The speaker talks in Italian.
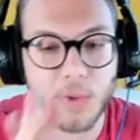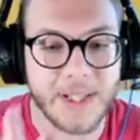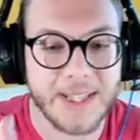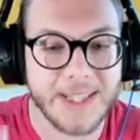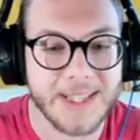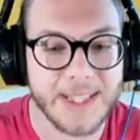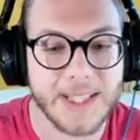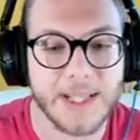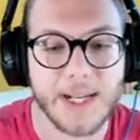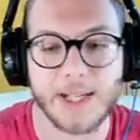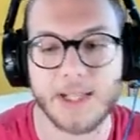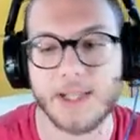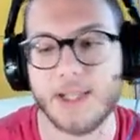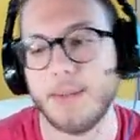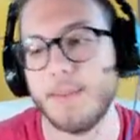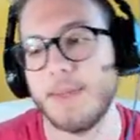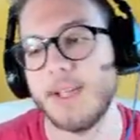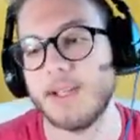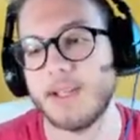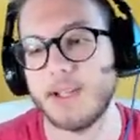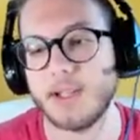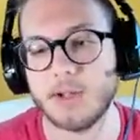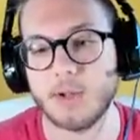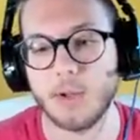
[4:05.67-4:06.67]
in diretta
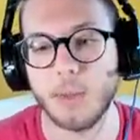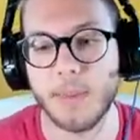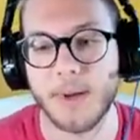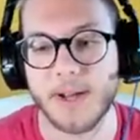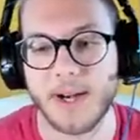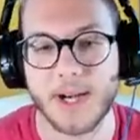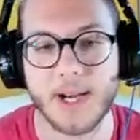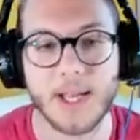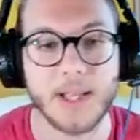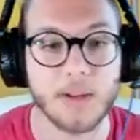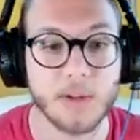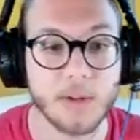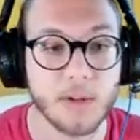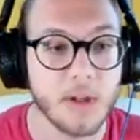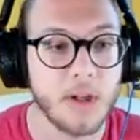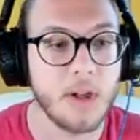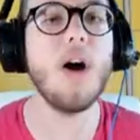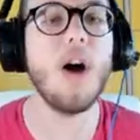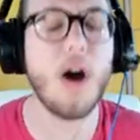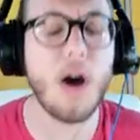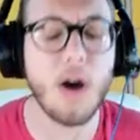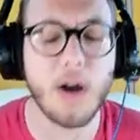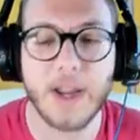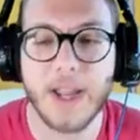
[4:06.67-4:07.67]
mentre sto parlando.
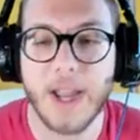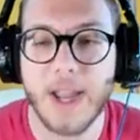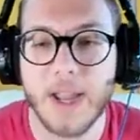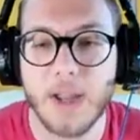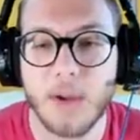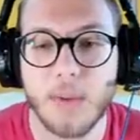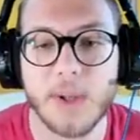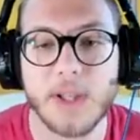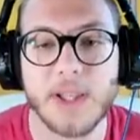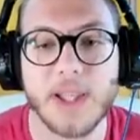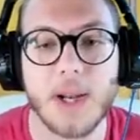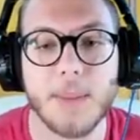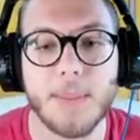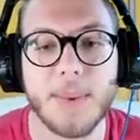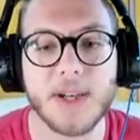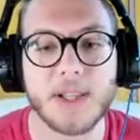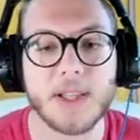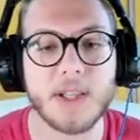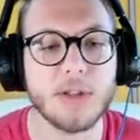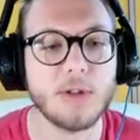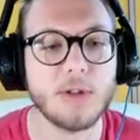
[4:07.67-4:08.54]
Ok, quindi la parte